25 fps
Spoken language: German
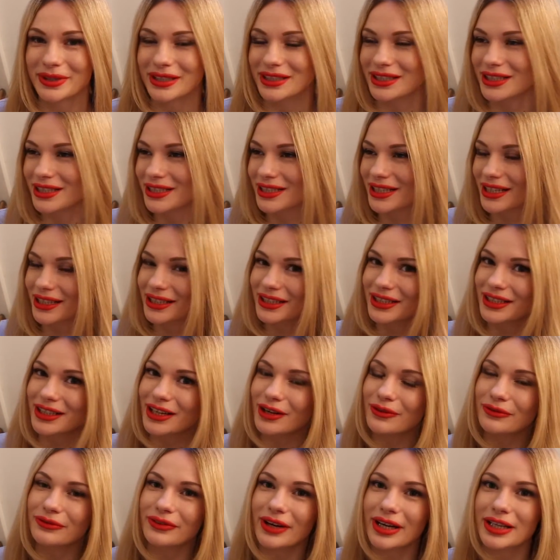mir ein T-Shirt
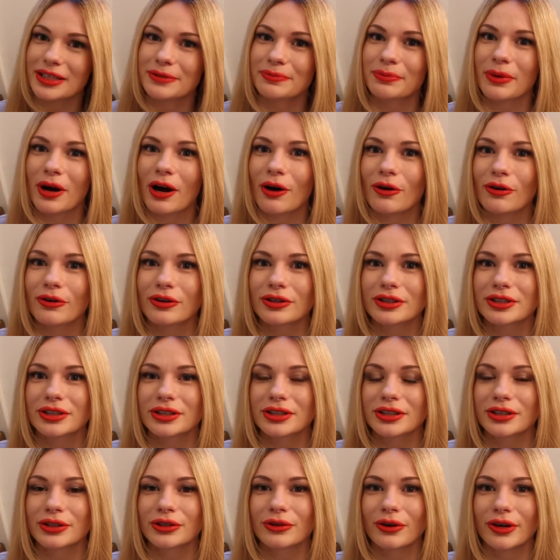gekauft, weil ich
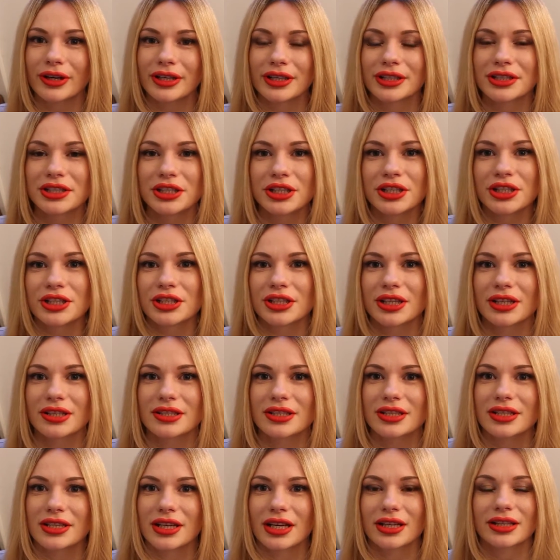brauchte neue
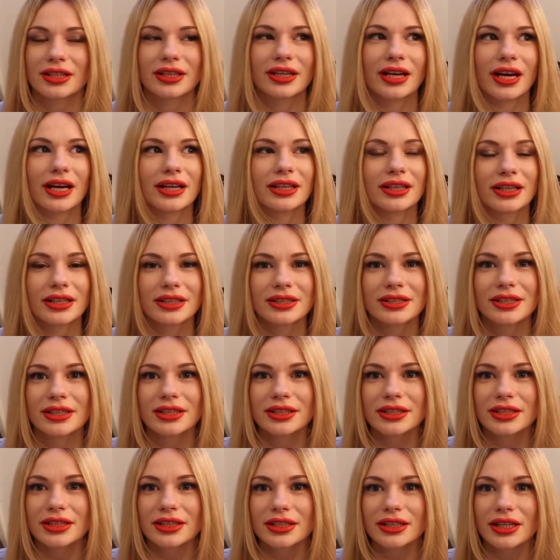T-Shirts. Ich hatte keine
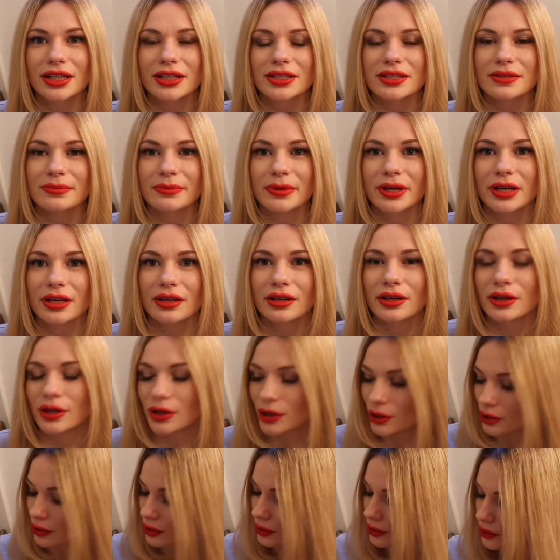richtigen T-Shirts mehr.
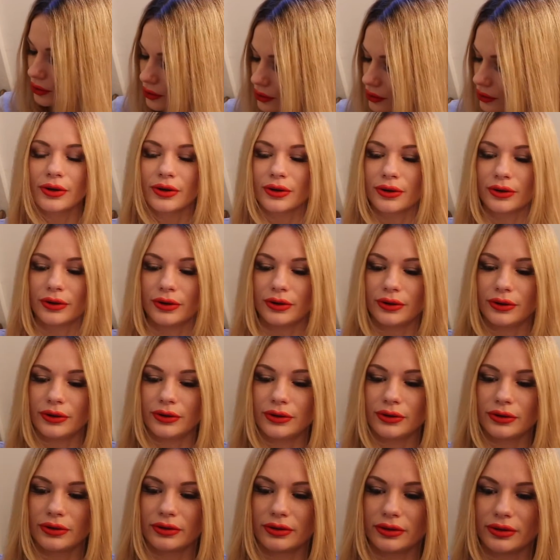
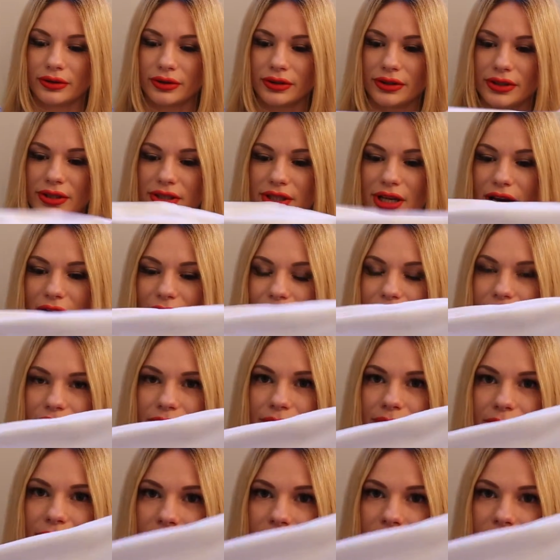Und da habe ich